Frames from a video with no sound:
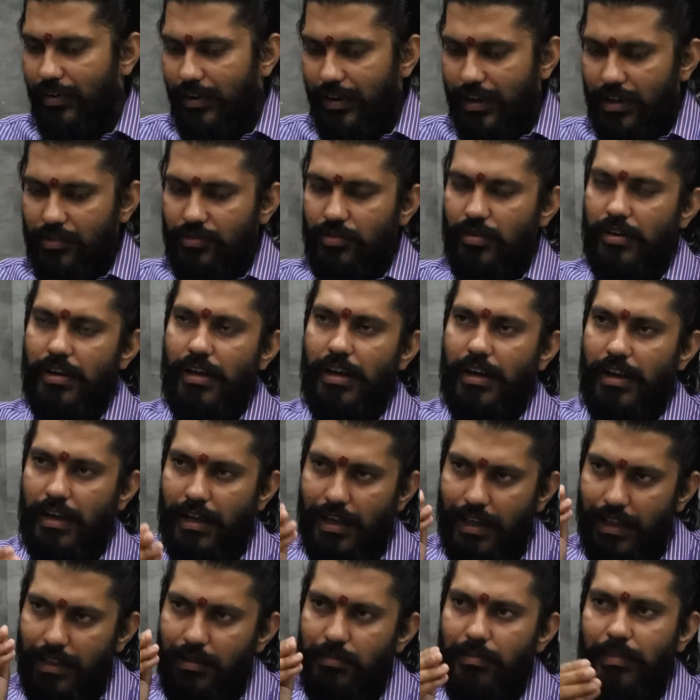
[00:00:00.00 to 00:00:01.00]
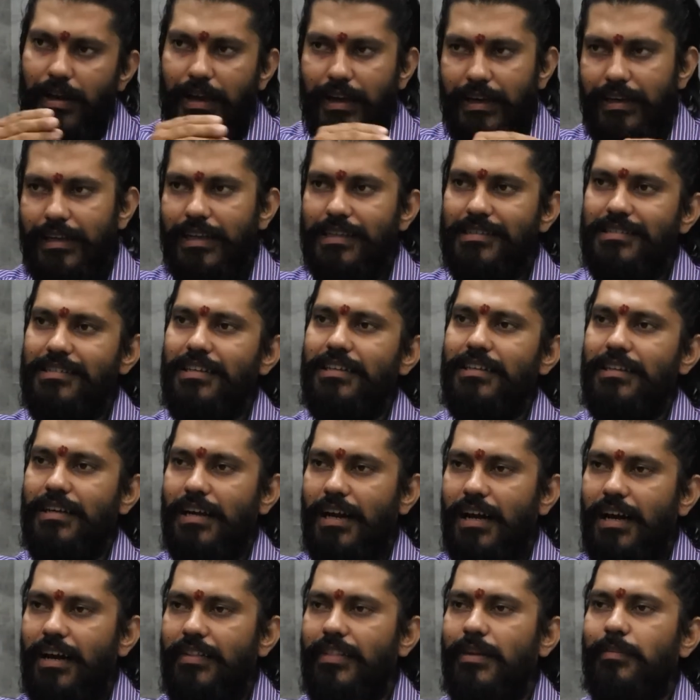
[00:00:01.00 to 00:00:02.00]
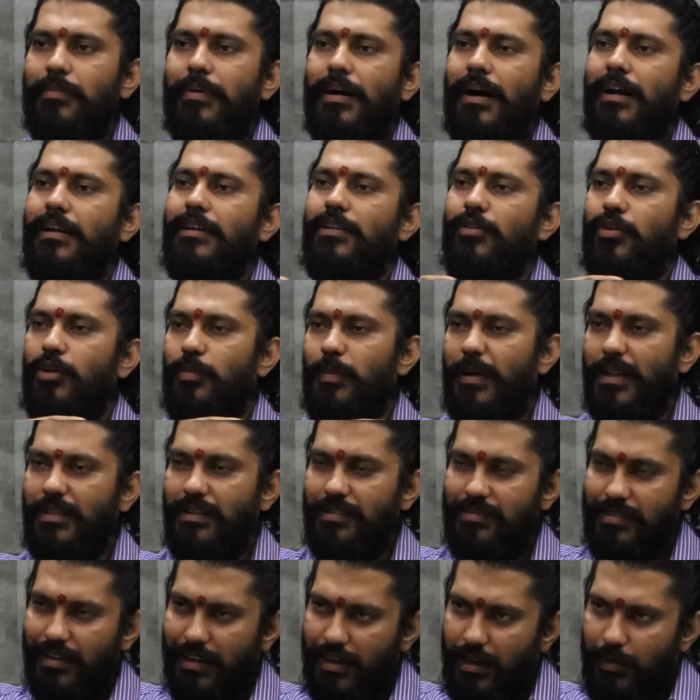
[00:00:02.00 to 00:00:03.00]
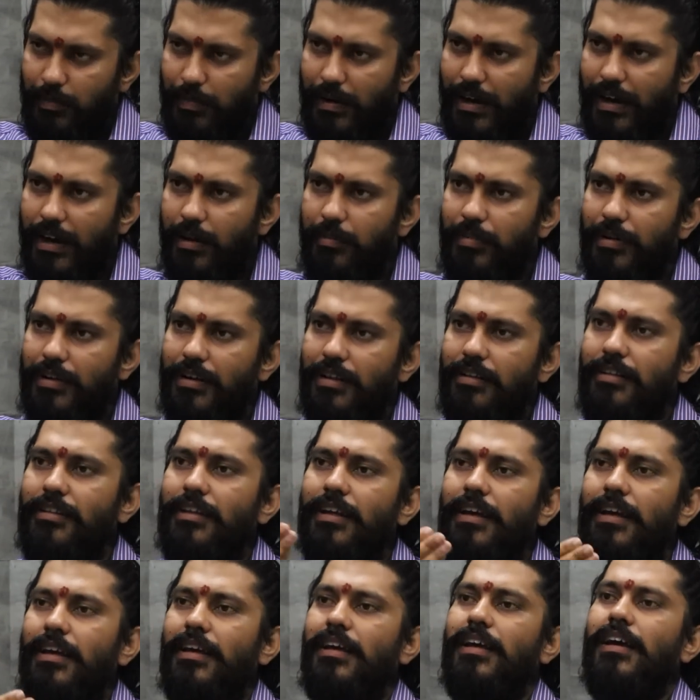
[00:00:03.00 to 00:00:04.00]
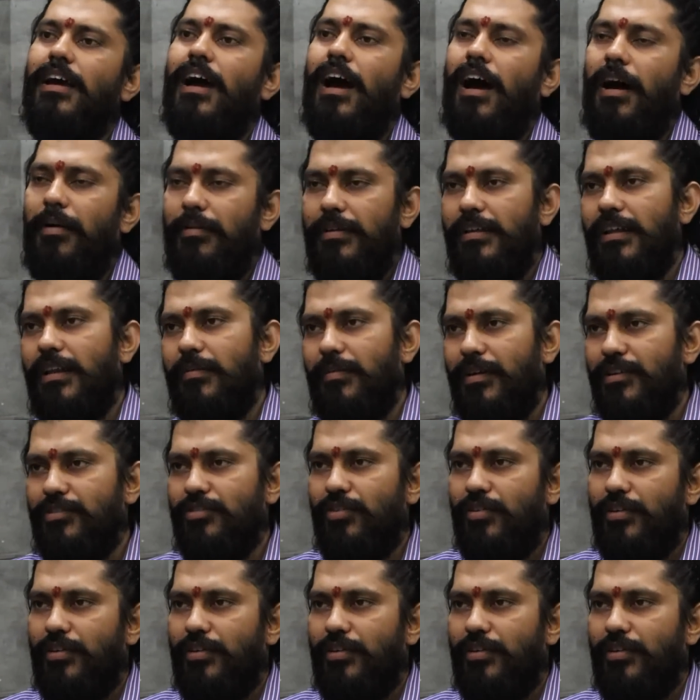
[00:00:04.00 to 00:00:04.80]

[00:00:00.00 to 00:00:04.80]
அவர் என்ன சொல்கிறாங்கன்னா அது மைக் டெஸ்டிங்காக அந்த பாட்டு ஒரு பத்து செகண்ட் பாடப்பட்டது அப்படிங்கிற மாதிரி